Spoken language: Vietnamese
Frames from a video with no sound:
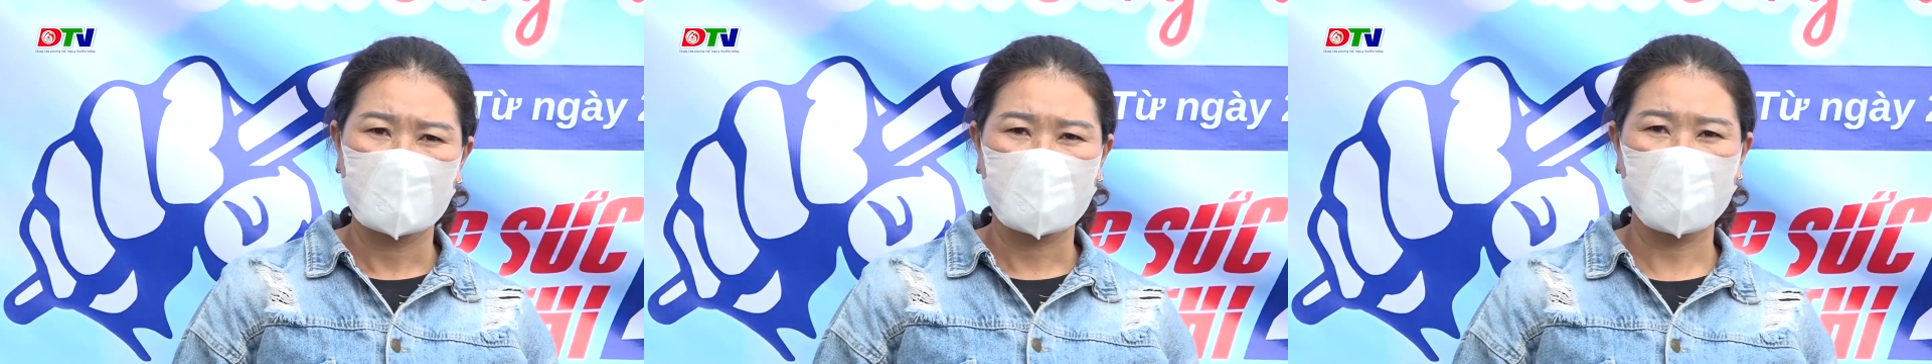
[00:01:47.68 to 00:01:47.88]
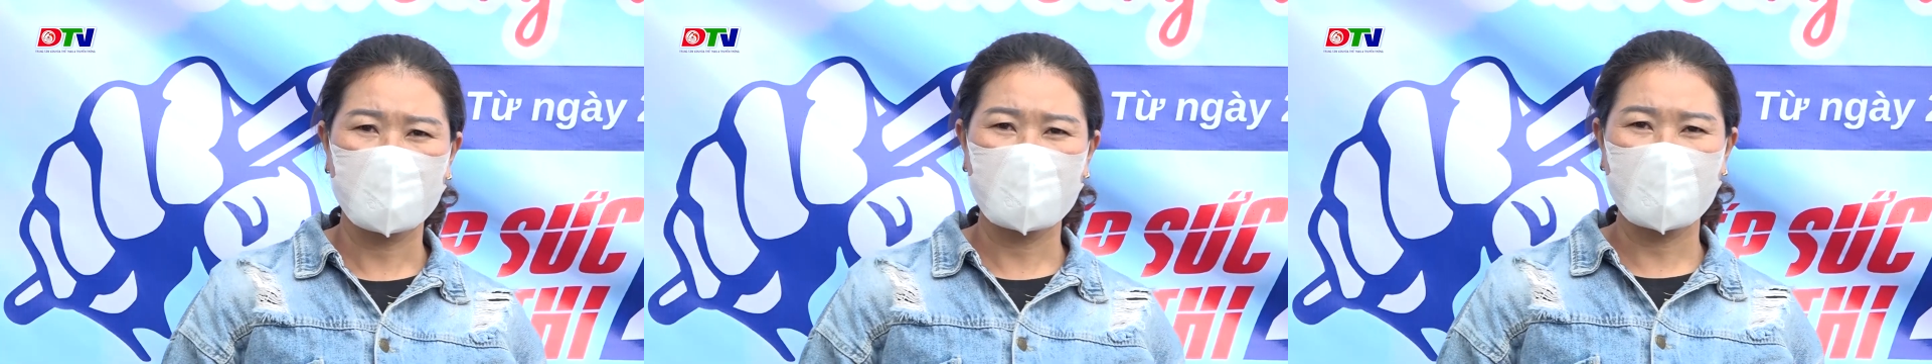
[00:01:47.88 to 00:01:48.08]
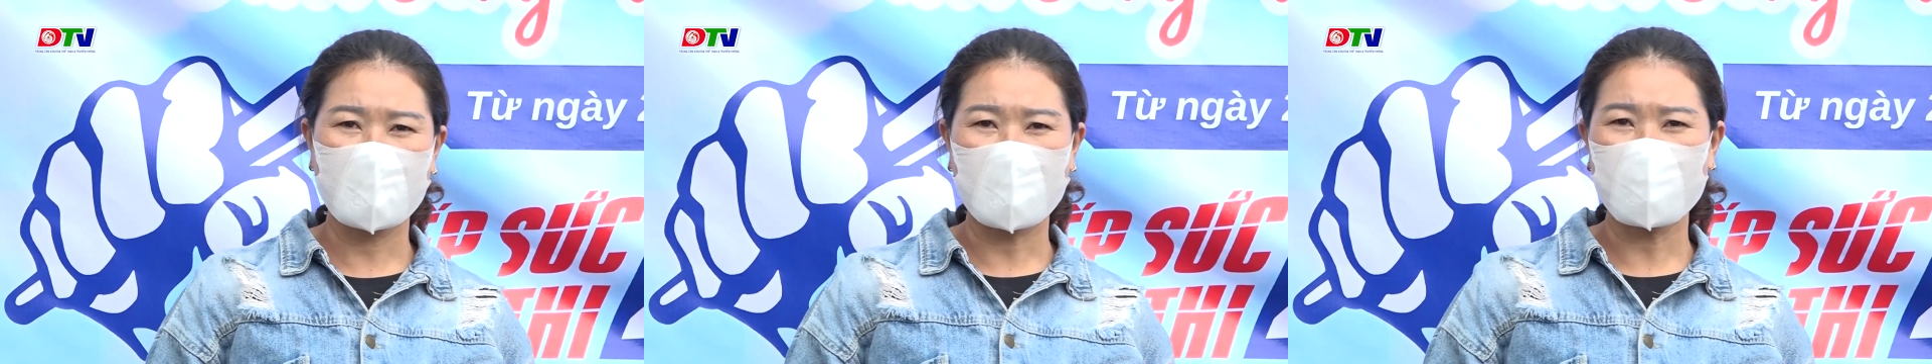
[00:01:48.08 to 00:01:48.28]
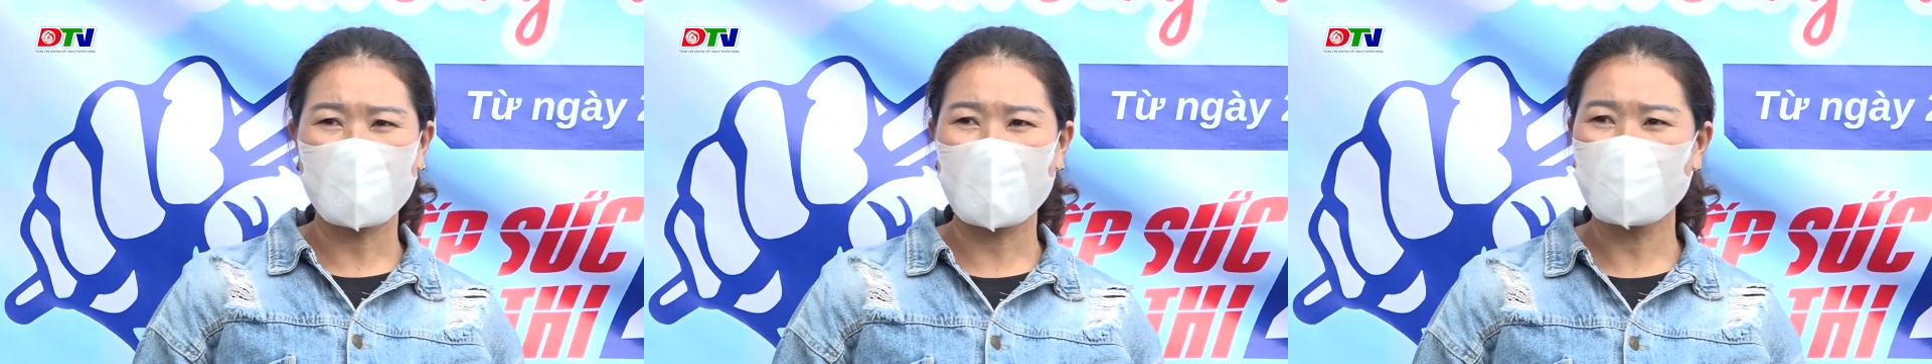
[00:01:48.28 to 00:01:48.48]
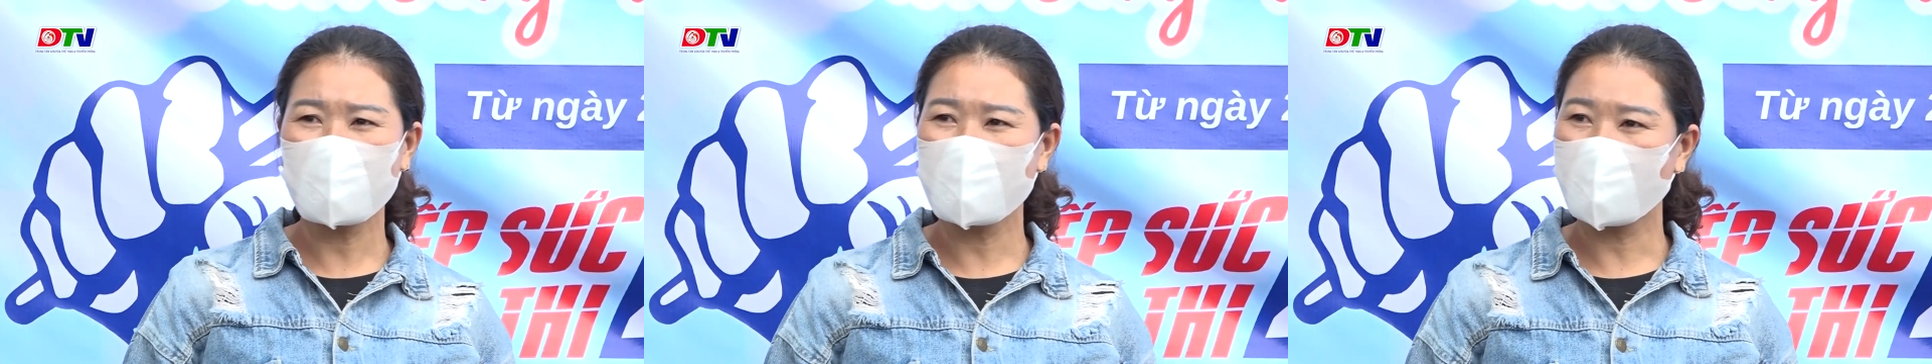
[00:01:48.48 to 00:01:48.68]
Tôi thì năm
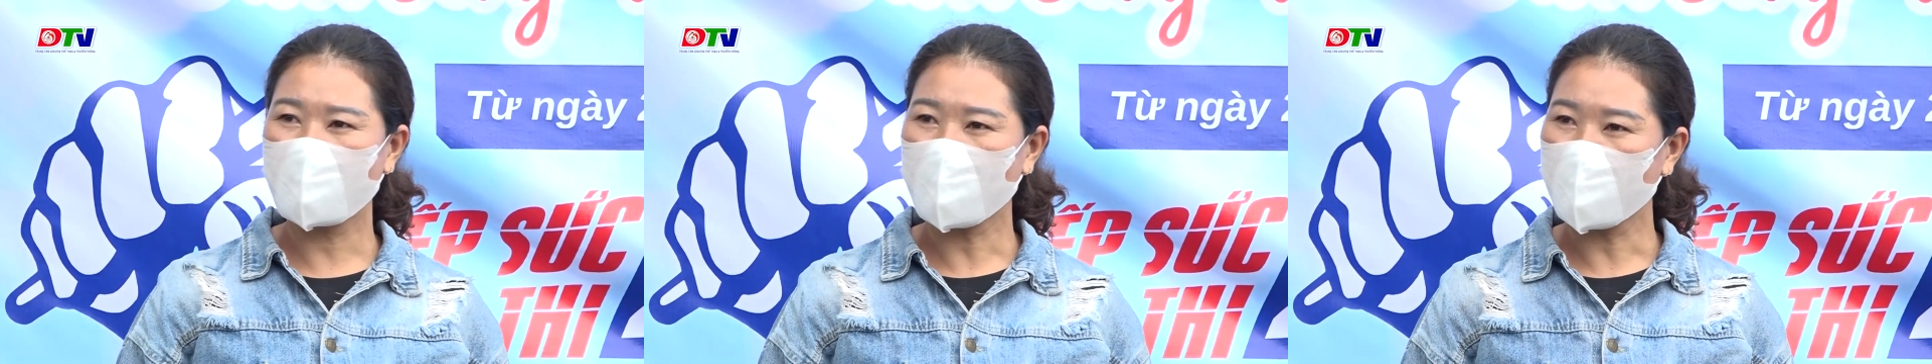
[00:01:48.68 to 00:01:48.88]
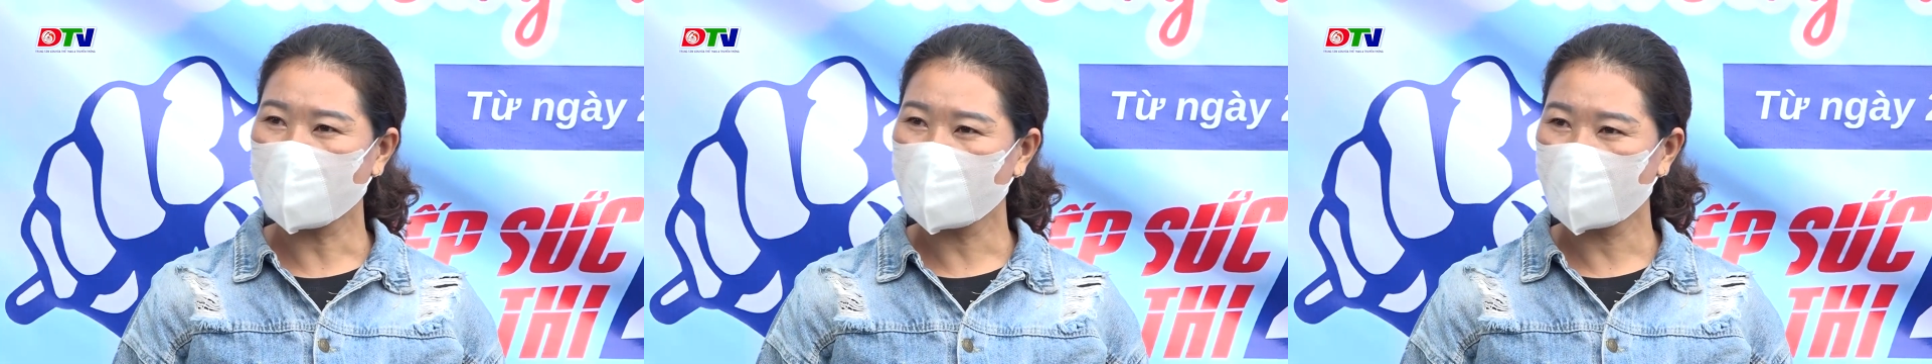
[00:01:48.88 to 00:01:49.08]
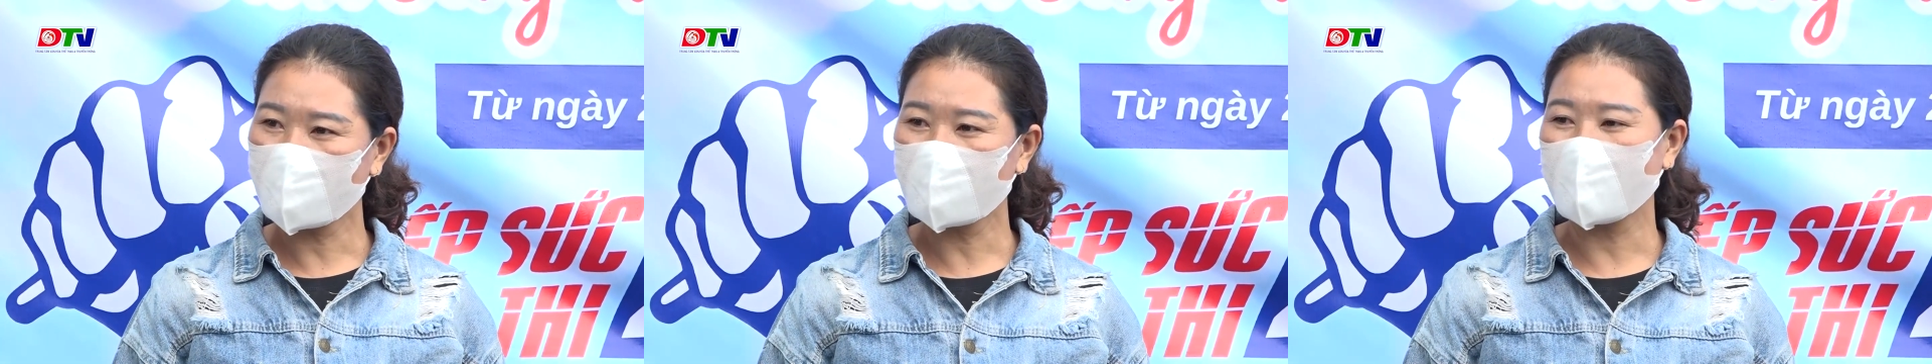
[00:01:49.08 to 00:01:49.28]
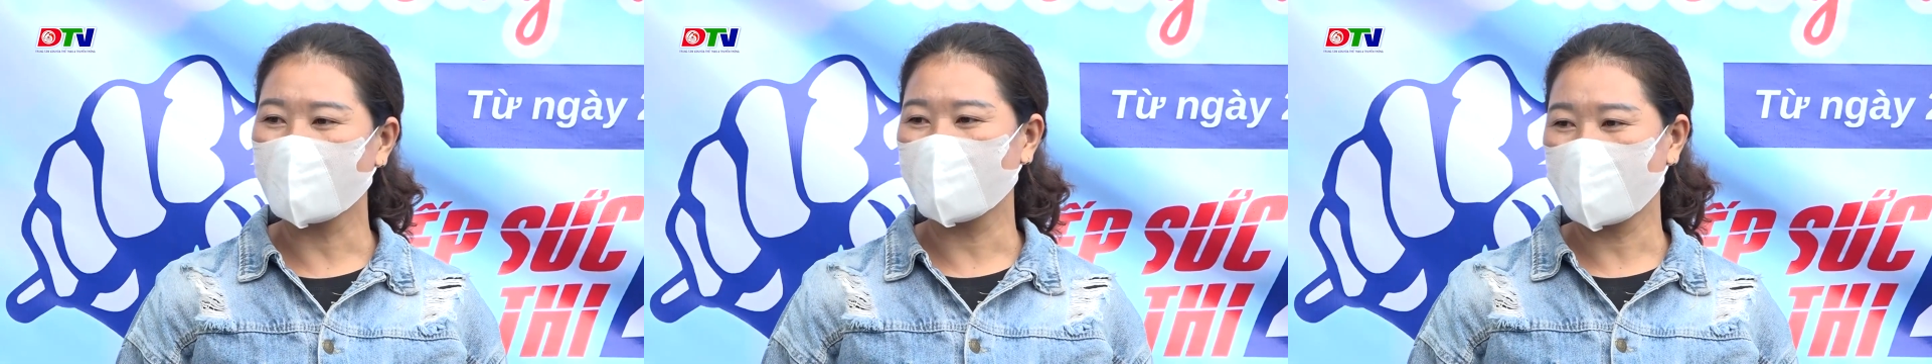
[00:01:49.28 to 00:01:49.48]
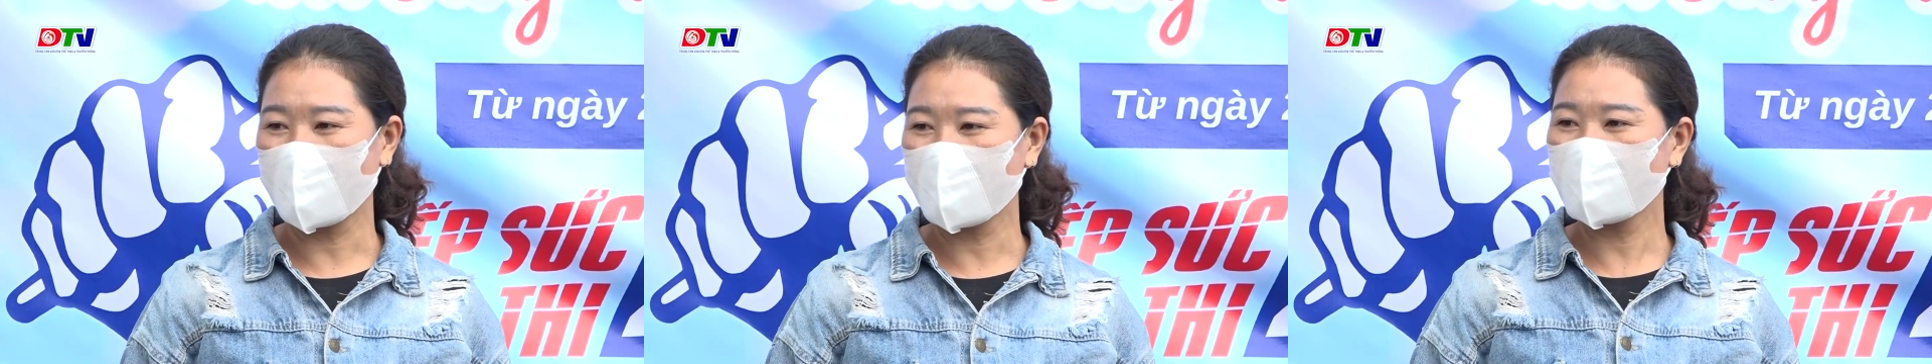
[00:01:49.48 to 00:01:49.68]
nay mới được con
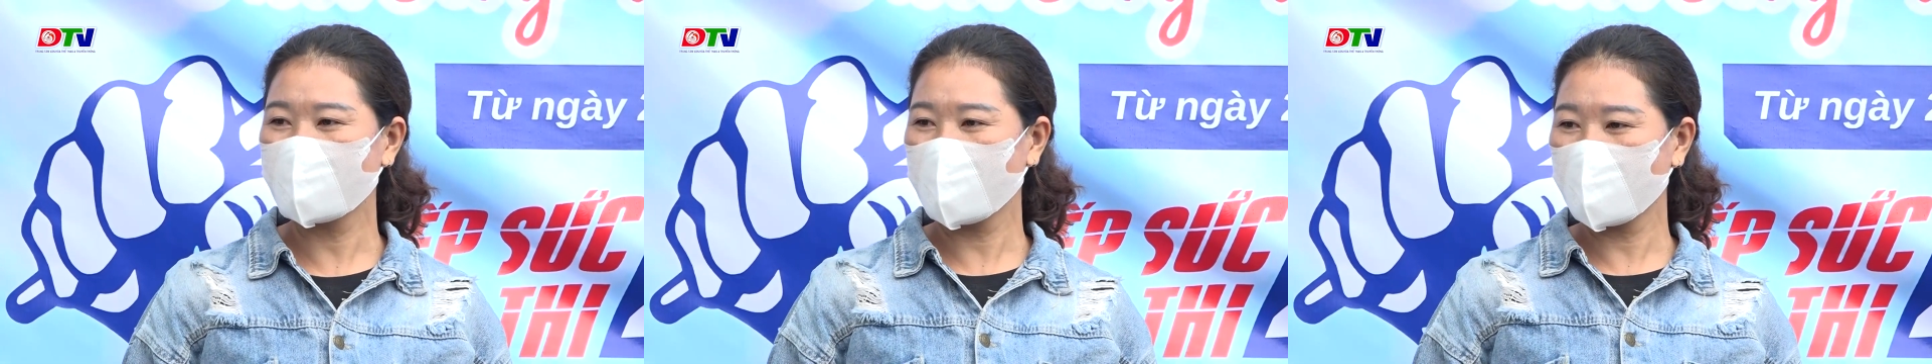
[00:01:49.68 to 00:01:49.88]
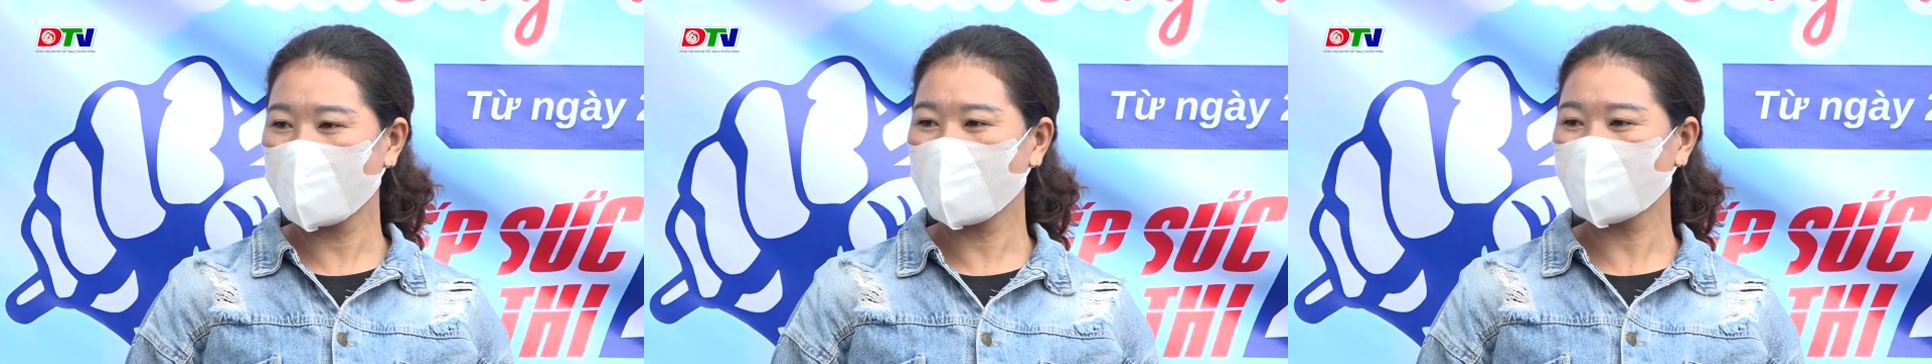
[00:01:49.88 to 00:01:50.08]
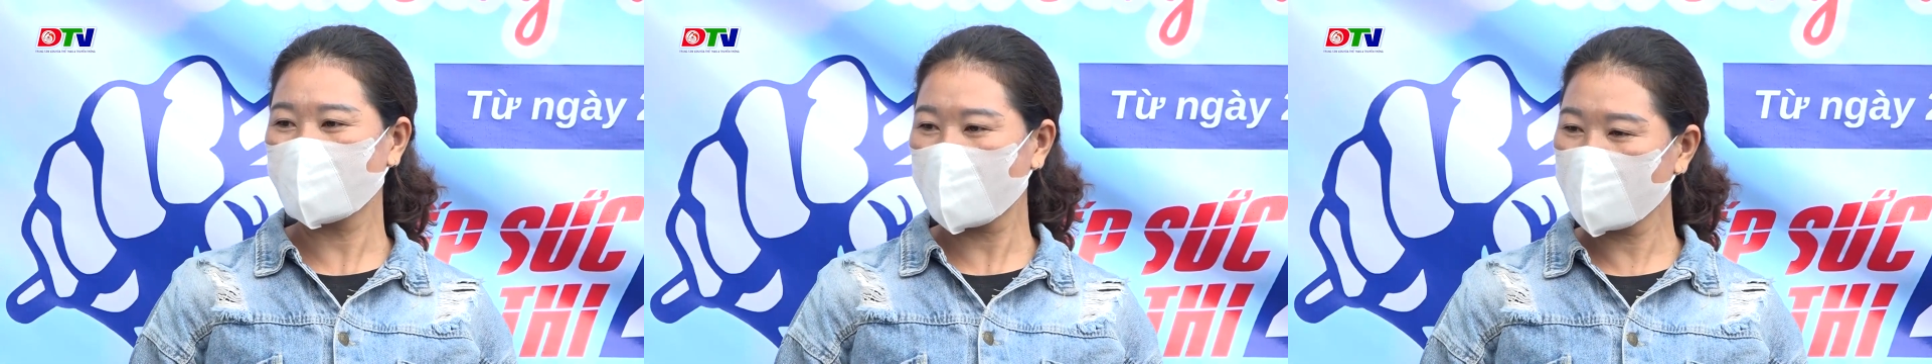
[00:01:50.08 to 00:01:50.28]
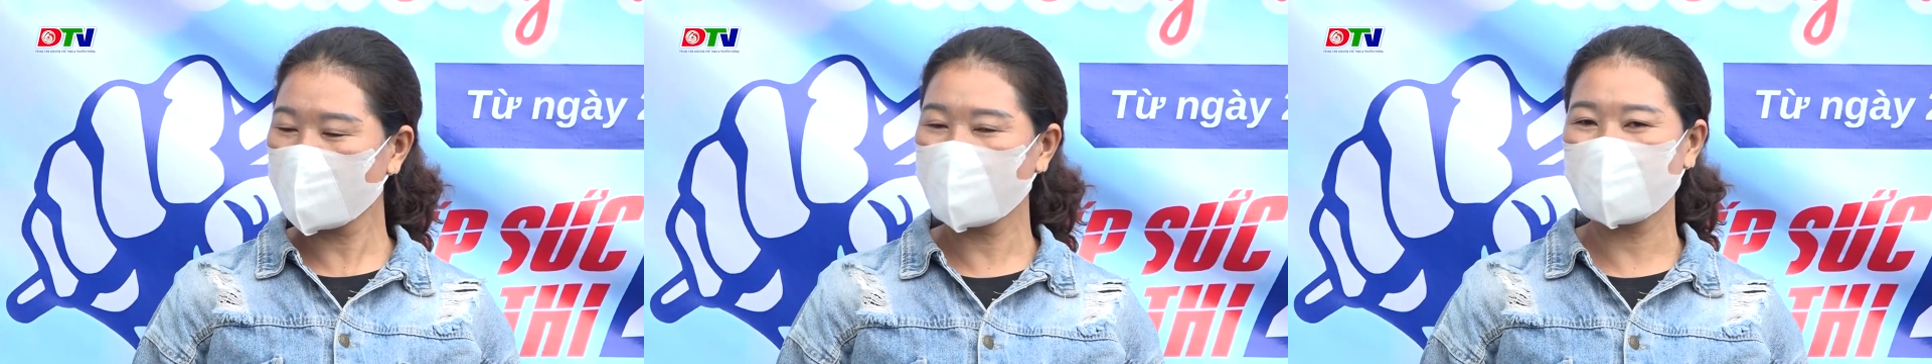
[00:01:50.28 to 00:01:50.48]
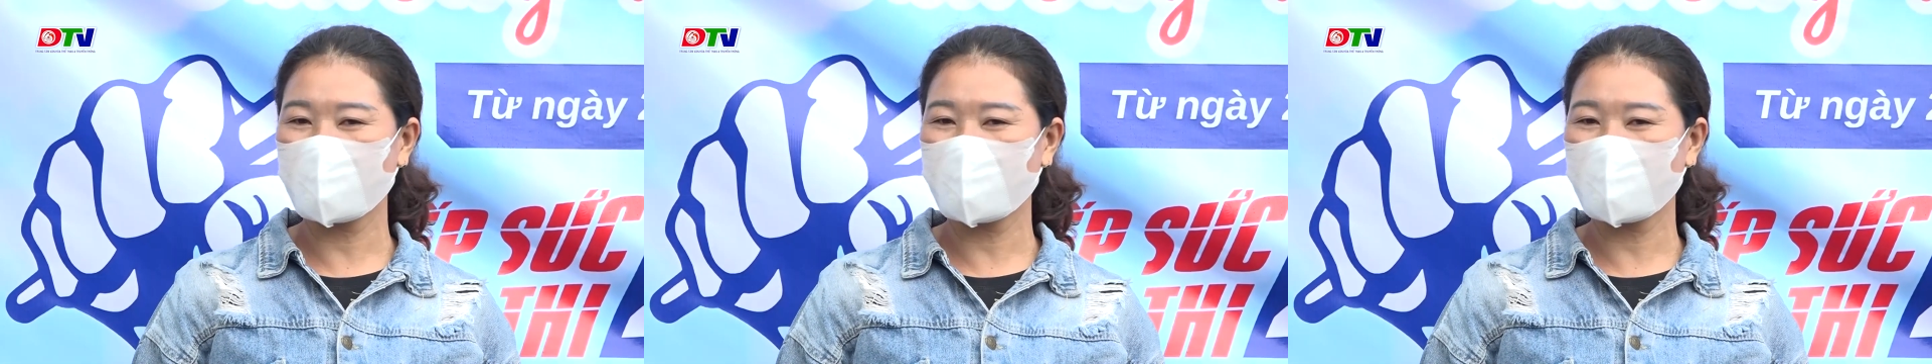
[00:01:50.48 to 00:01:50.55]
đến đấy đi thi đầu tiên,